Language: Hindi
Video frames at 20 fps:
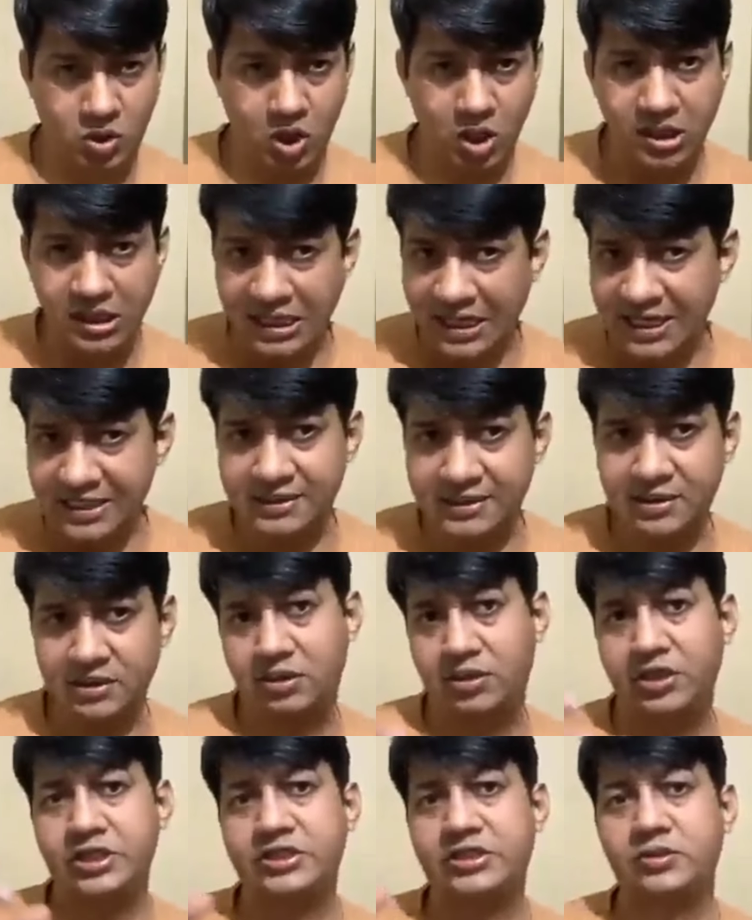कांग्रेस
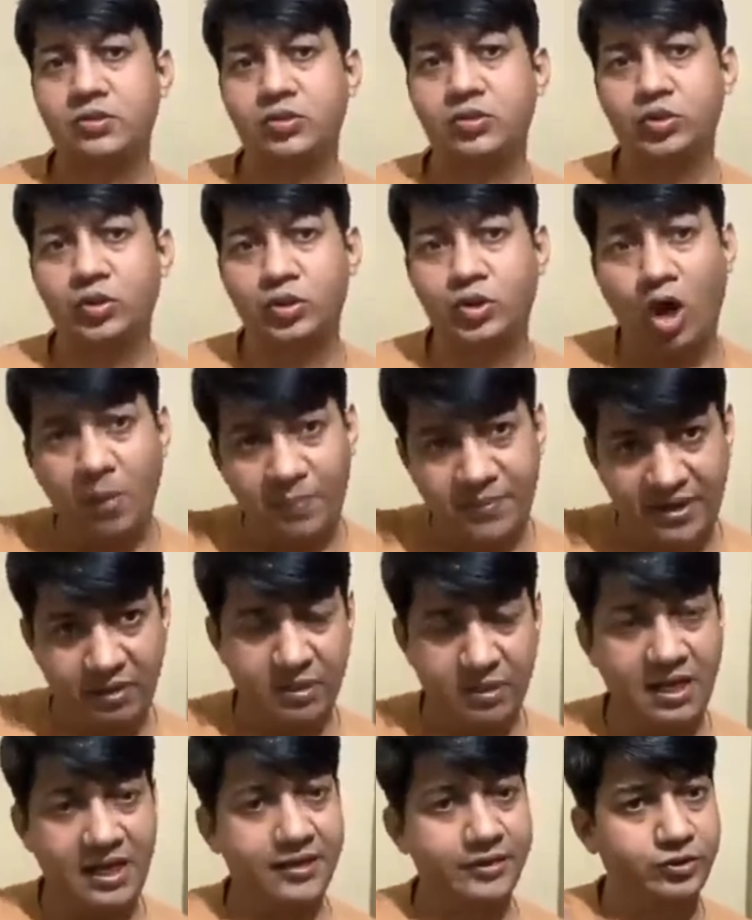इस जो टॉप
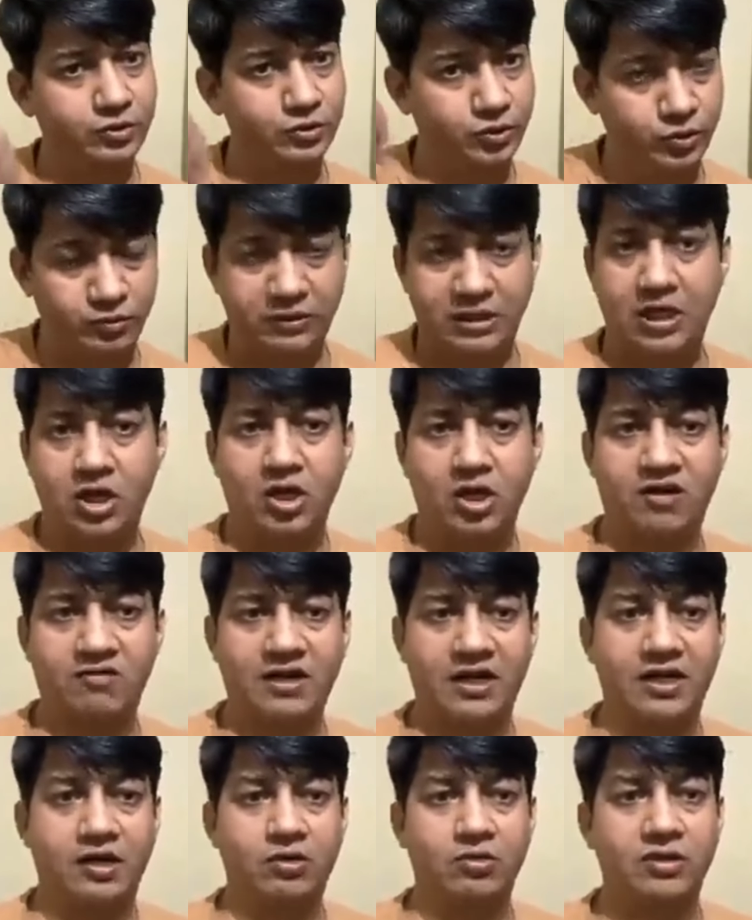टेबल है जो न्यू वर्ल्ड ऑर्डर
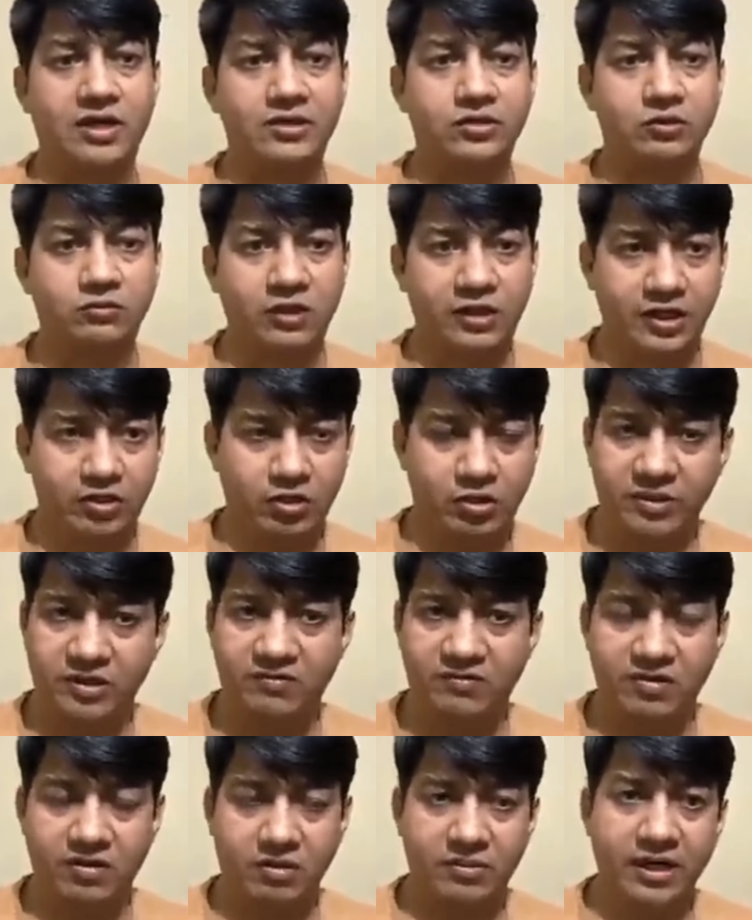वाले लोग हैं जो वर्ल्ड
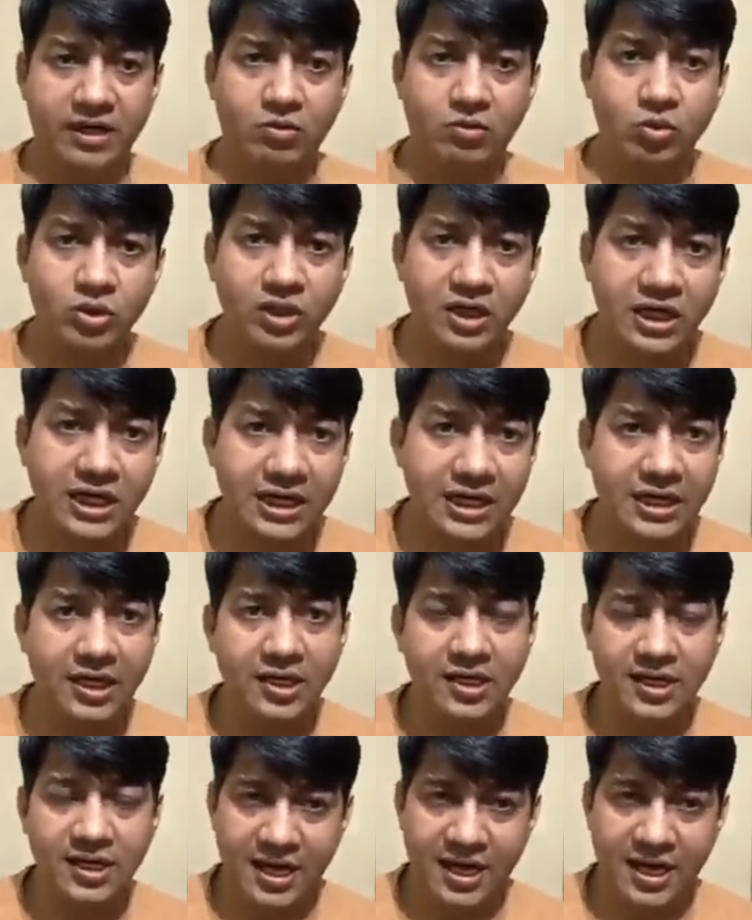इकोनॉमिक फोरम है उनकी